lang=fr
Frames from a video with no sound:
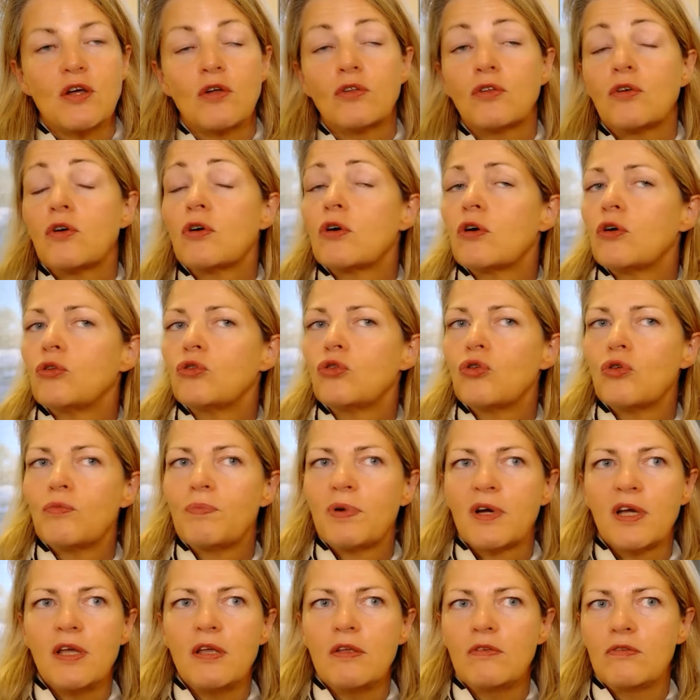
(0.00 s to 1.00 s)
en tant
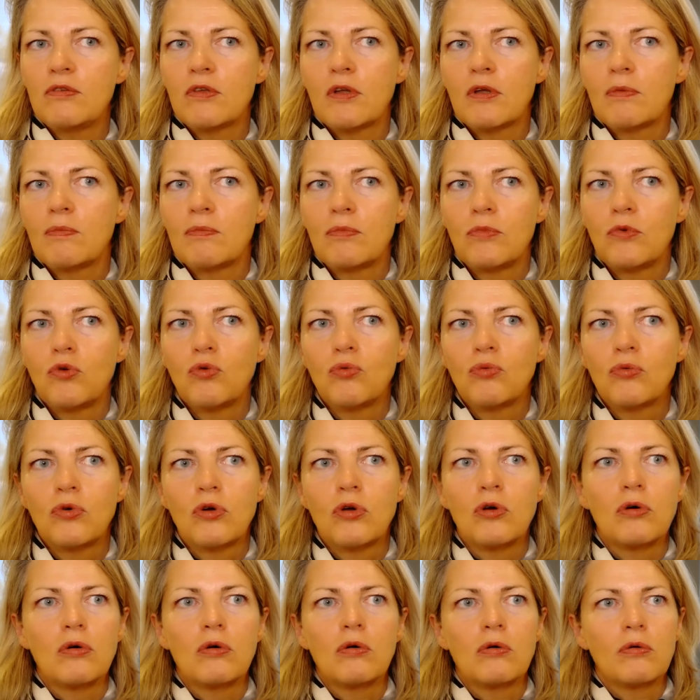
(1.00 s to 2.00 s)
qu'entreprise,
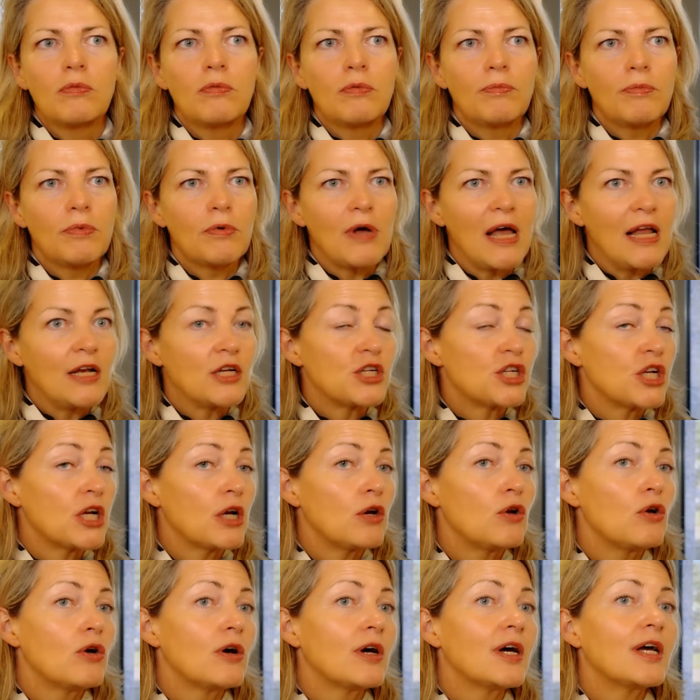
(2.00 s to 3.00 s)
donc euh, elles gèrent
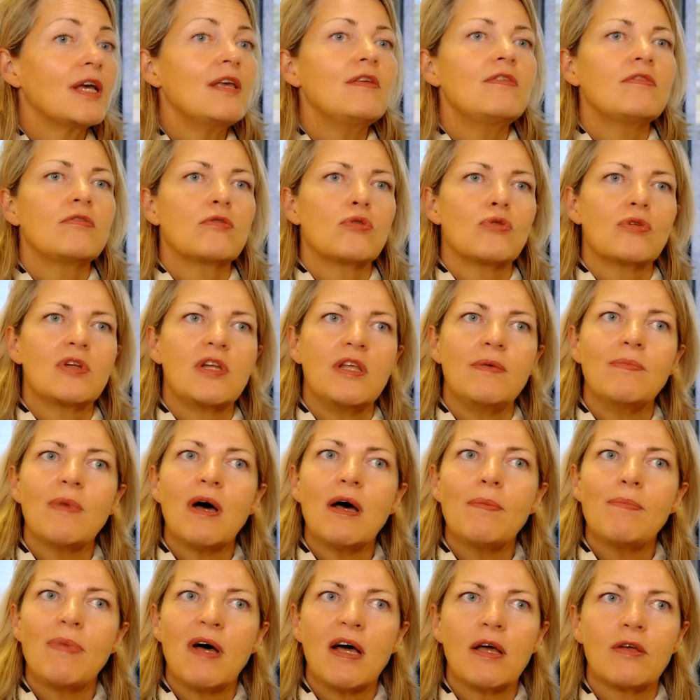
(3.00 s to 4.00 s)
leur risque
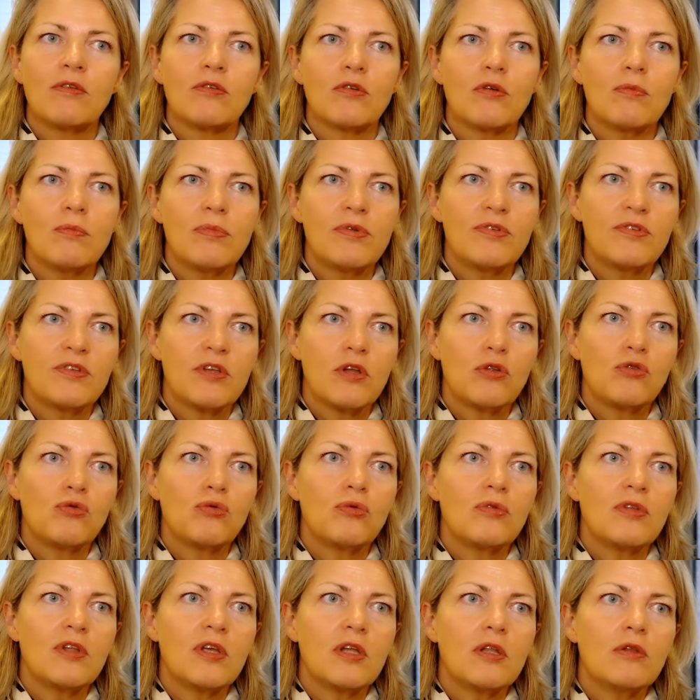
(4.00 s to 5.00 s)
climat, par exemple, ce qui est
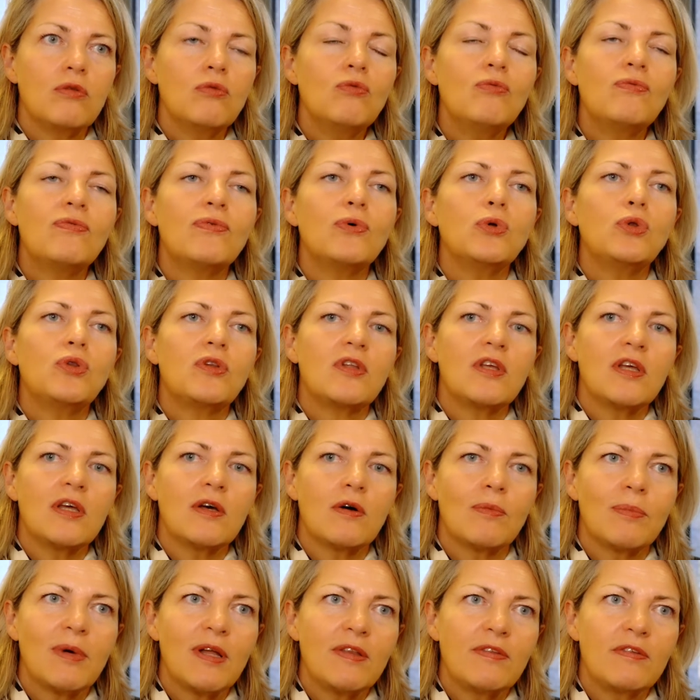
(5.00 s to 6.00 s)
une des nouveautés
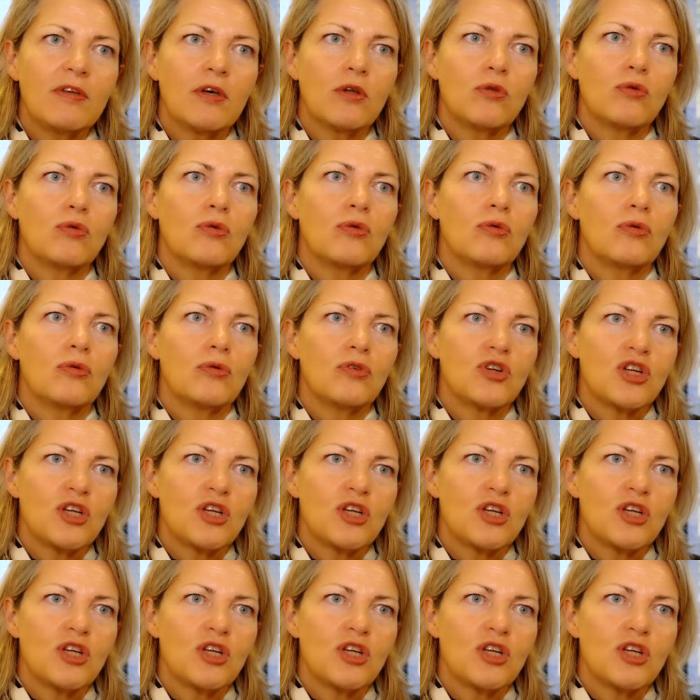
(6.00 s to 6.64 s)
en matière de